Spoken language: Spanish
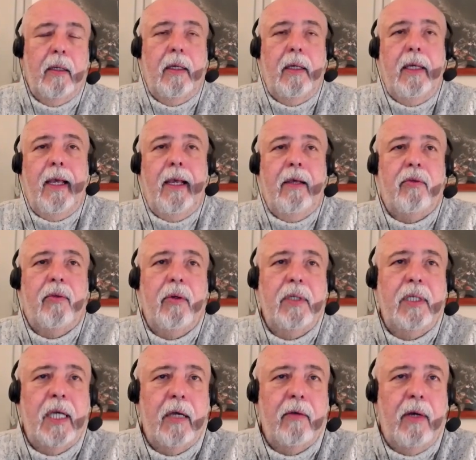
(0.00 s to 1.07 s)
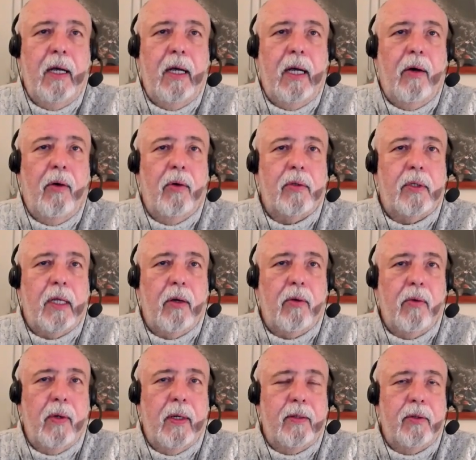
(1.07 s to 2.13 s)
Y esto lleva a otra
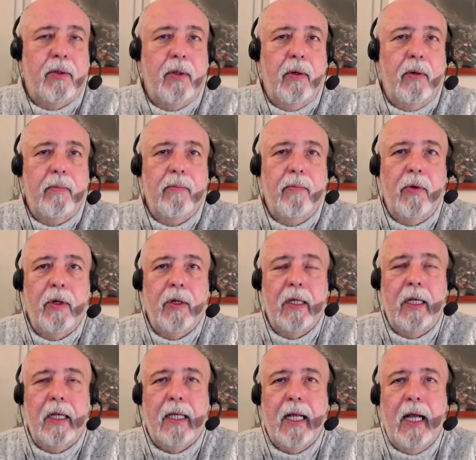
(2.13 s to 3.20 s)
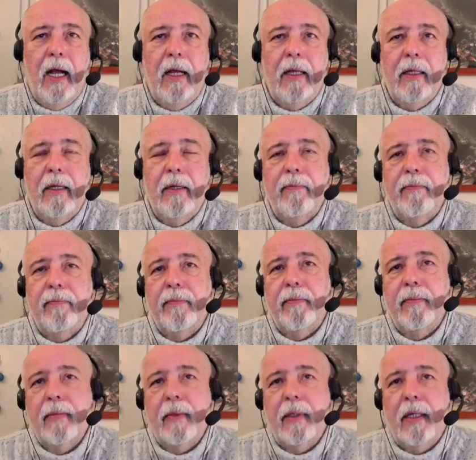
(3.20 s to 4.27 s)
cuestión muy delicada,
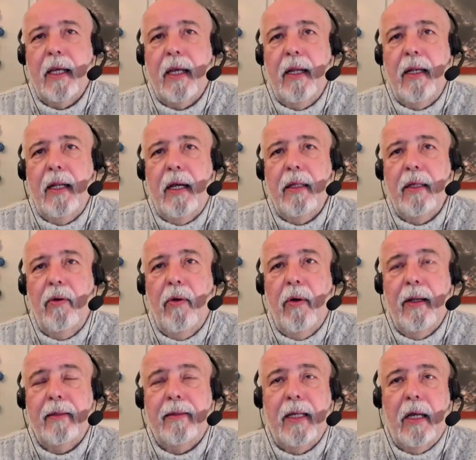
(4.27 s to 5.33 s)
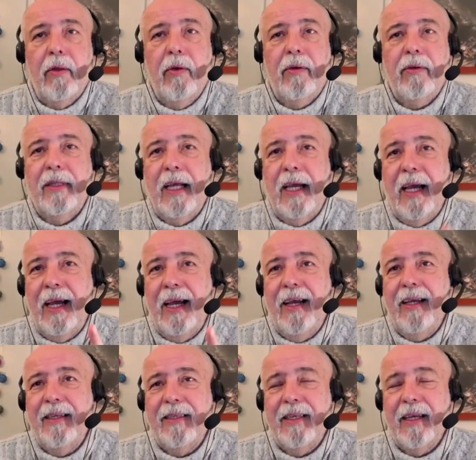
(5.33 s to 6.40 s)
que es la de los estados
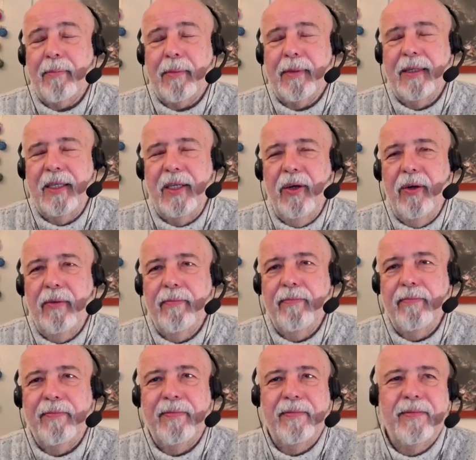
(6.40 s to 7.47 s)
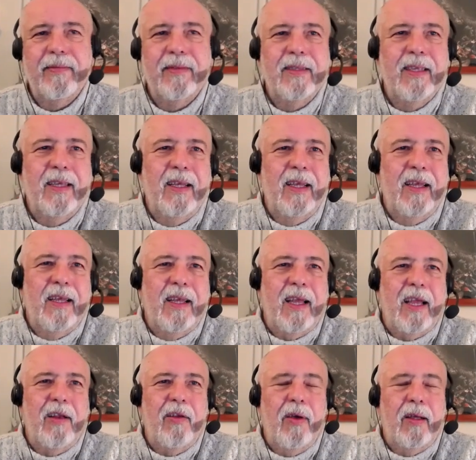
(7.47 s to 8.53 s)
de excepción
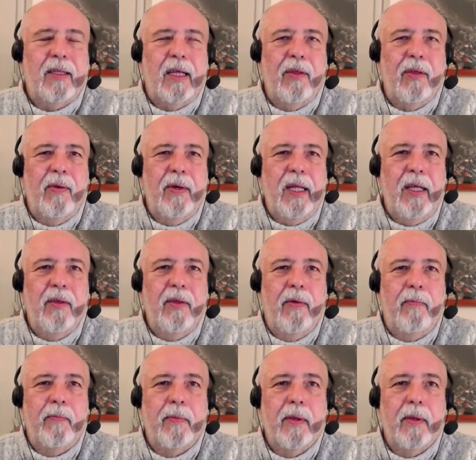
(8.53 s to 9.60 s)
en los Estados Unidos.